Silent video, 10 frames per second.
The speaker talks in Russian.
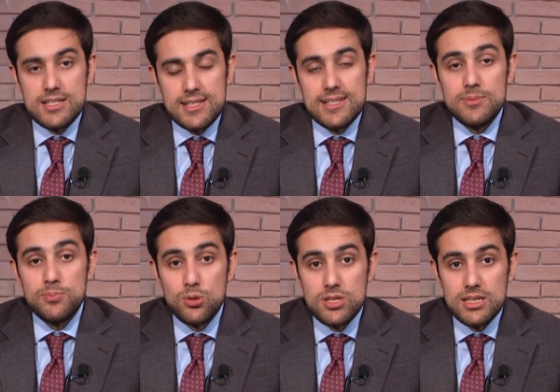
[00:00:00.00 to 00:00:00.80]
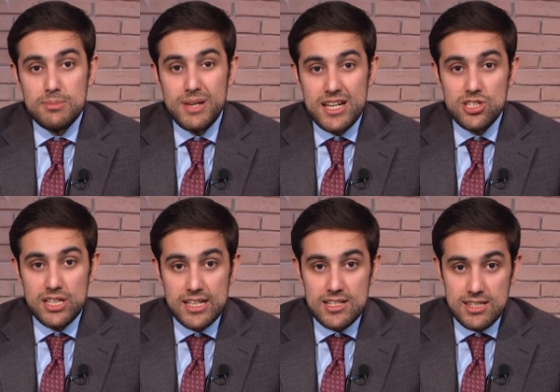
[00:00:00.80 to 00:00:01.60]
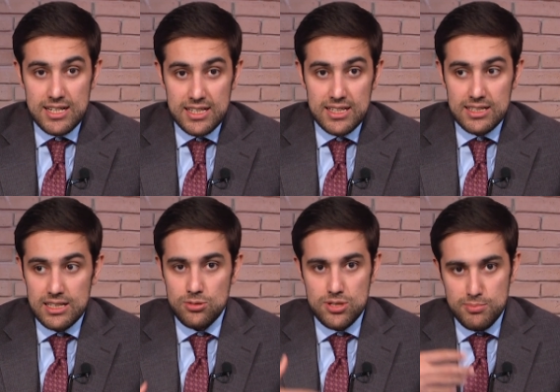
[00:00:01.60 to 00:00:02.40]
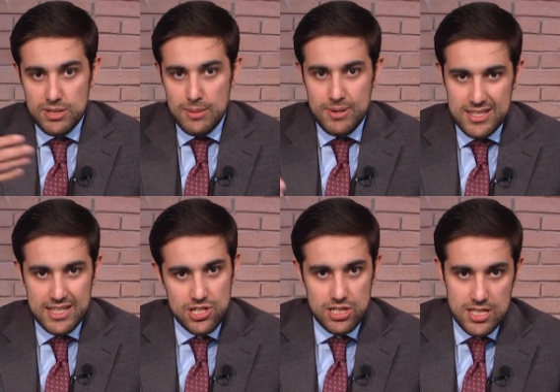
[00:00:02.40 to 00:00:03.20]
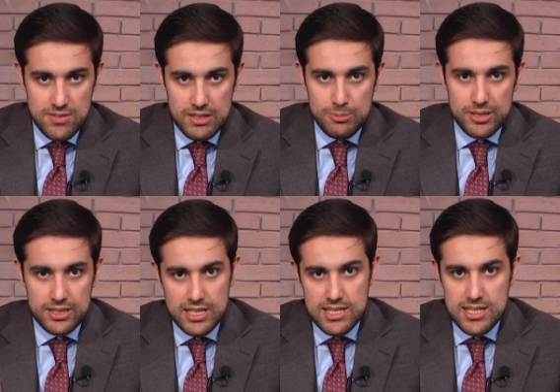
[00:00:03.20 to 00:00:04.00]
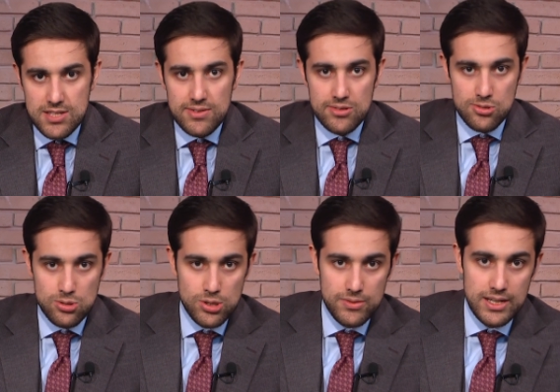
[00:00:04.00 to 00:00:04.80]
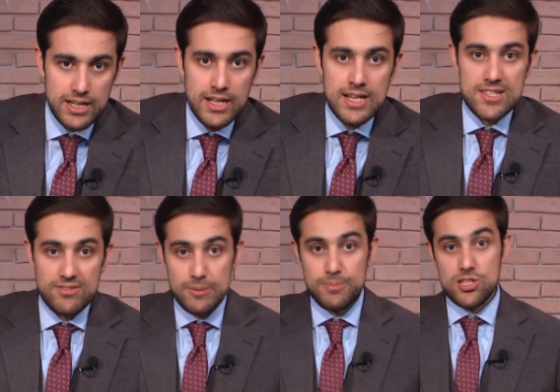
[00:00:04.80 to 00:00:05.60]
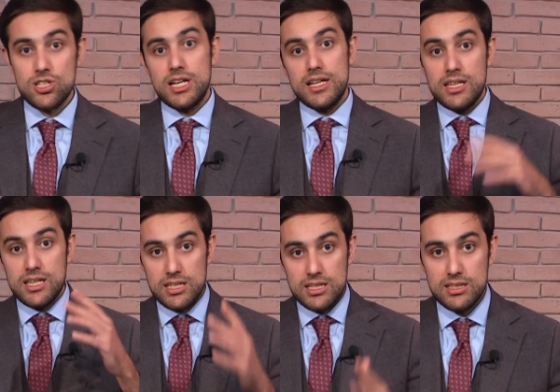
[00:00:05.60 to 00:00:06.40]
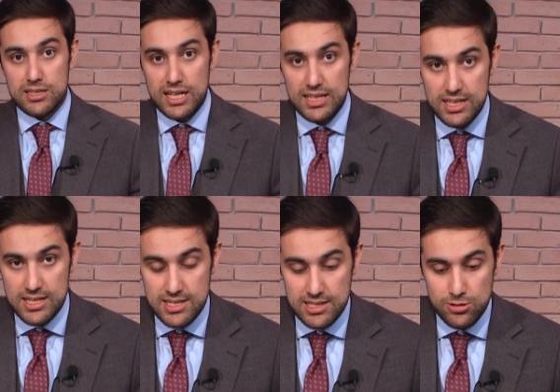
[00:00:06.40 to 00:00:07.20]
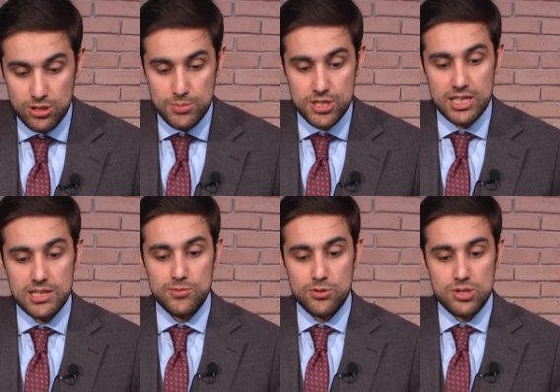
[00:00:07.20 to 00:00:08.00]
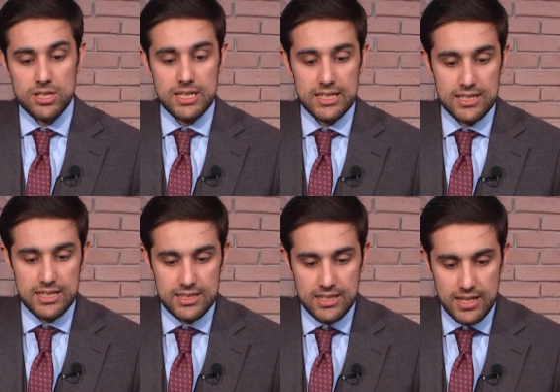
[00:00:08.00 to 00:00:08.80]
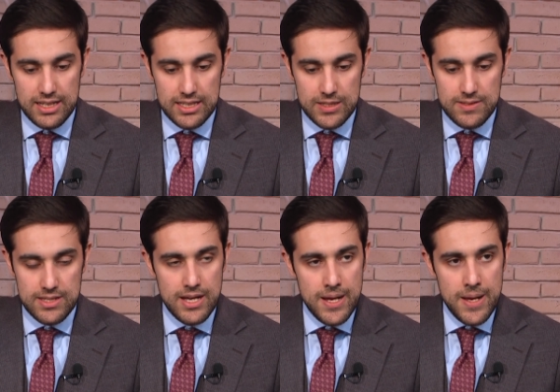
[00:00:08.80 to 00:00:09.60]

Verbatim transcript: как сказал Путин, мяч на их стороне. Да? То есть мы обозначили свои претензии, свои условия, свои пожелания, и НАТО, Соединенным Штатам нужно на это как-то реагировать.